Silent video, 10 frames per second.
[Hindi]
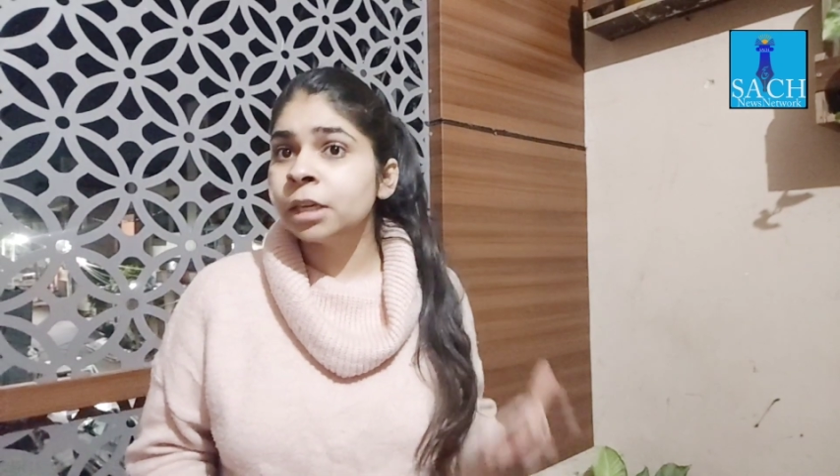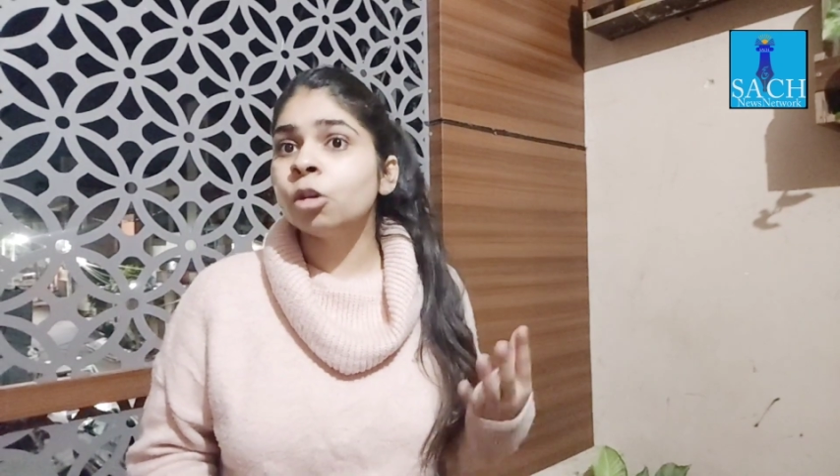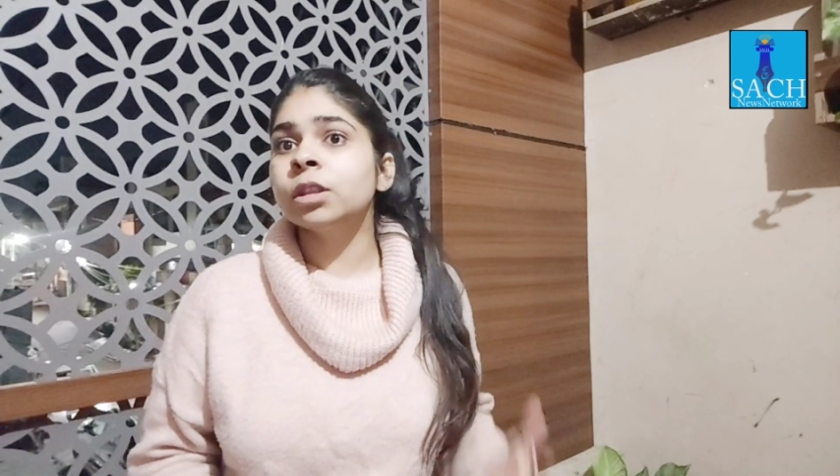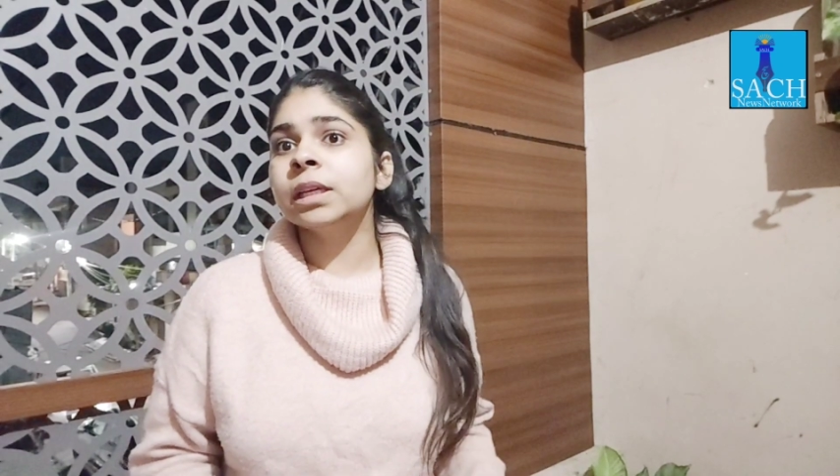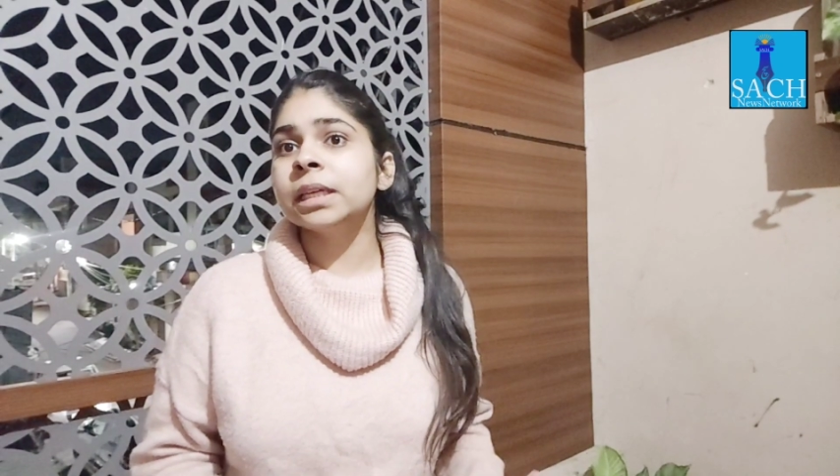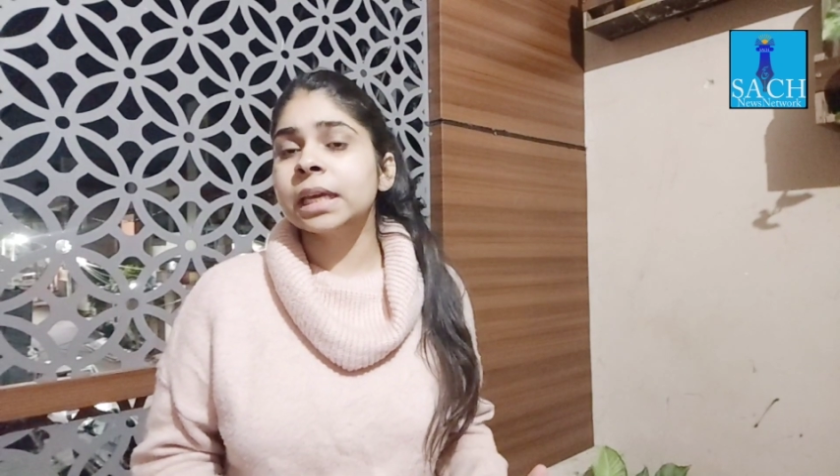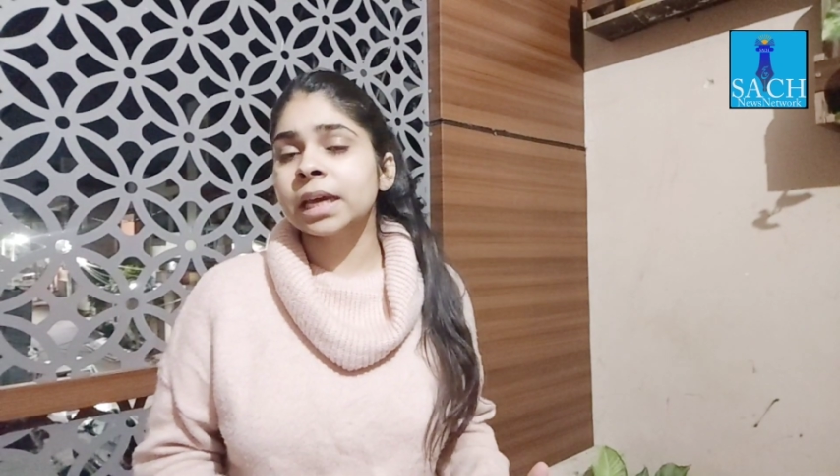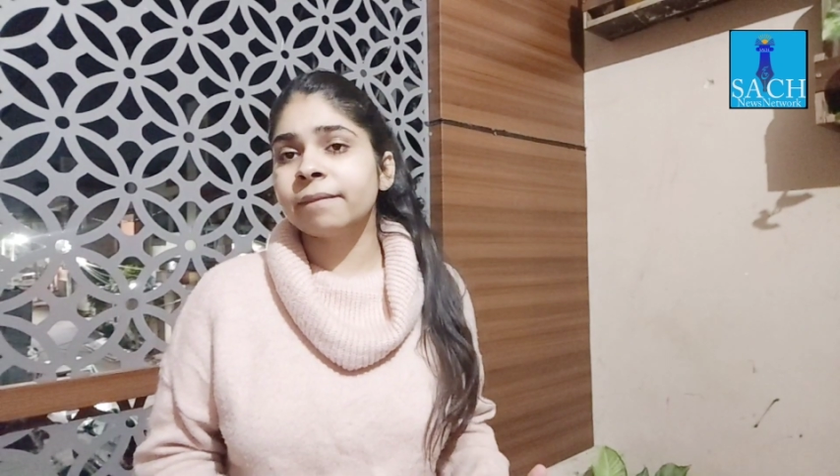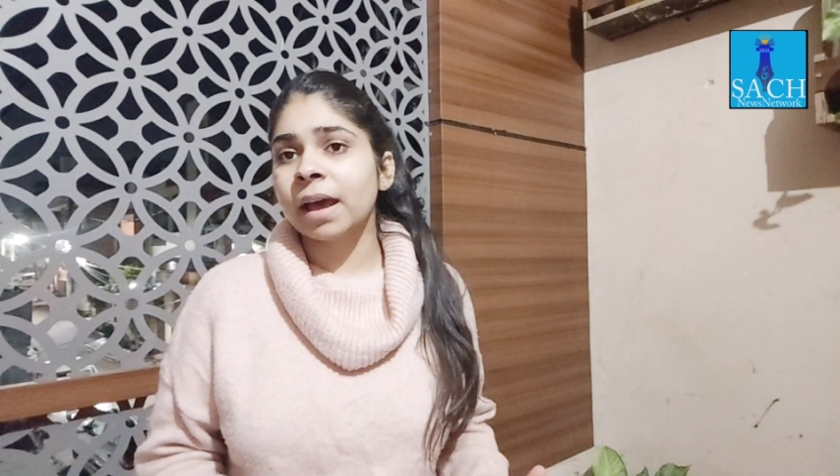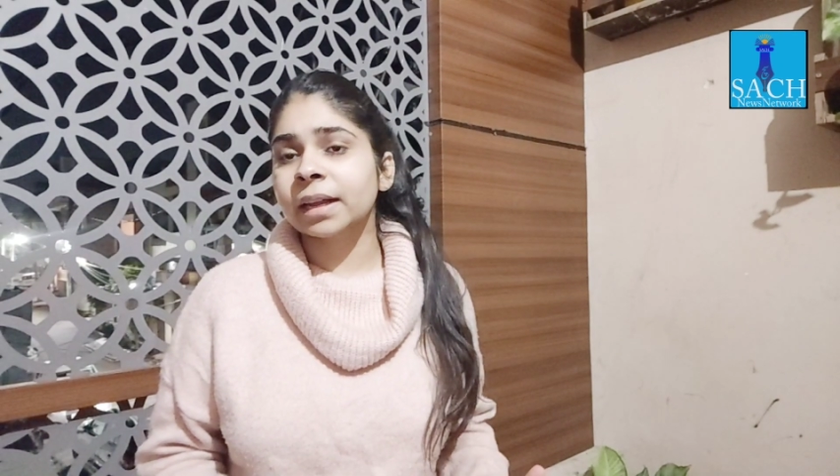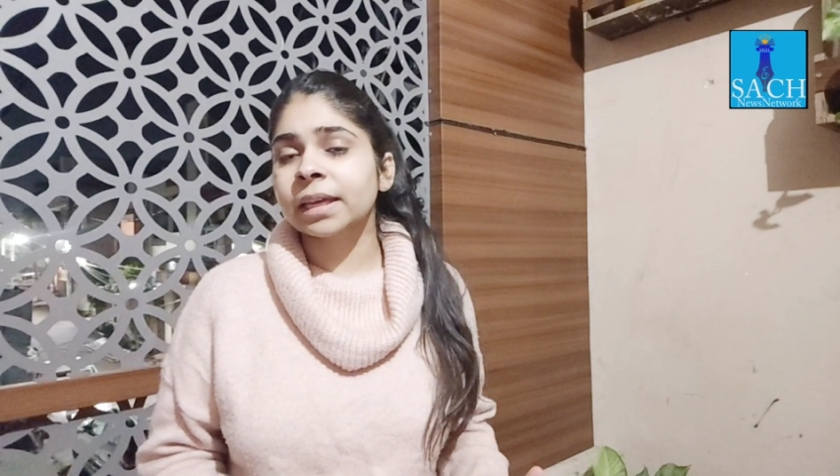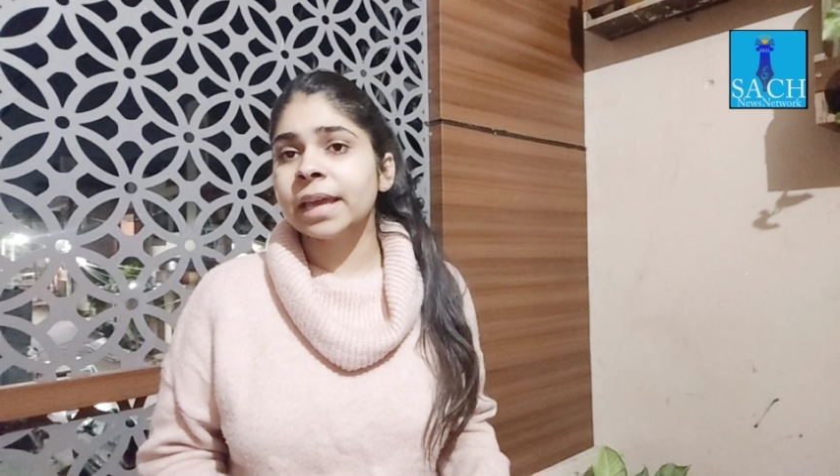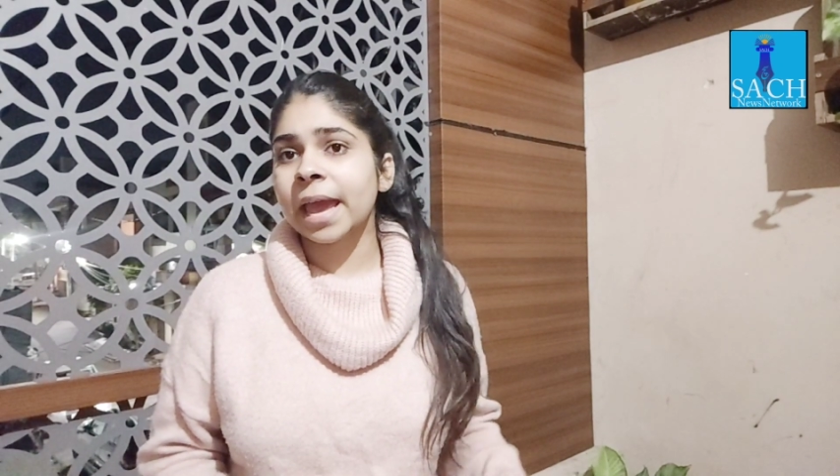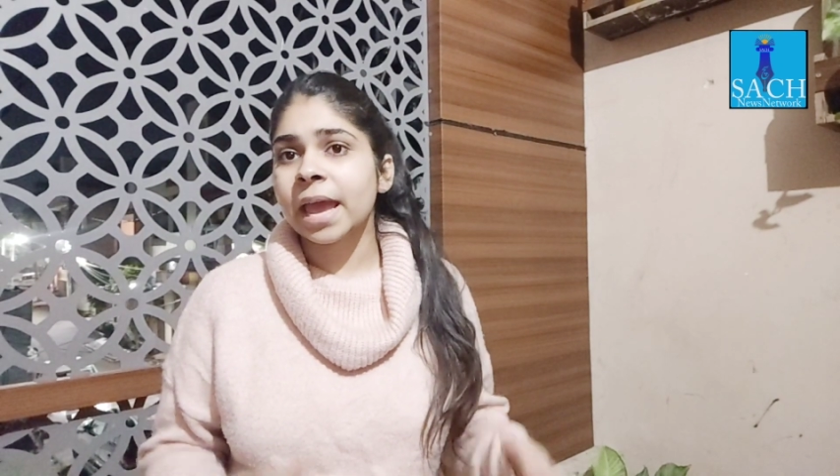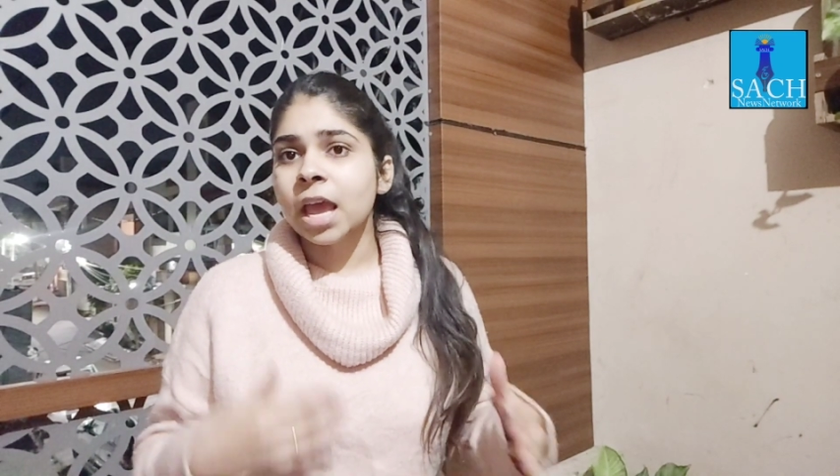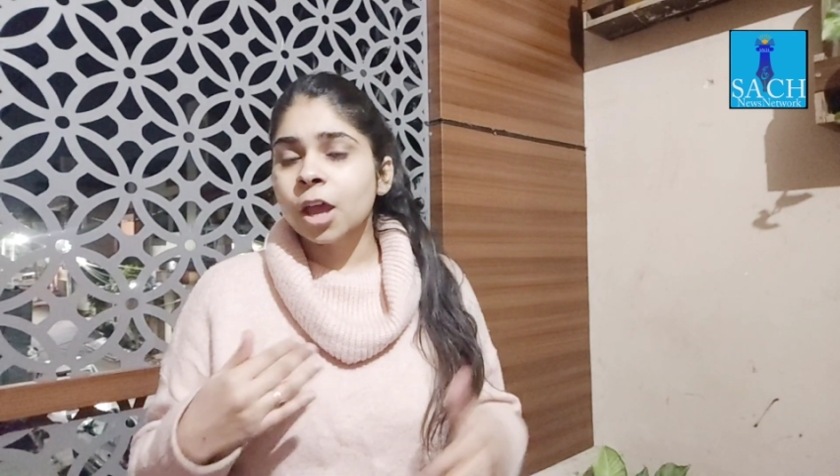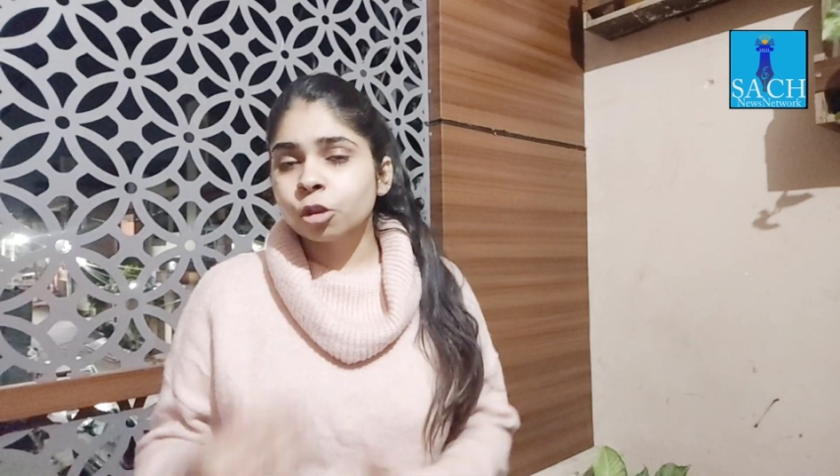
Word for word: तीनों दिन की करवा रखी है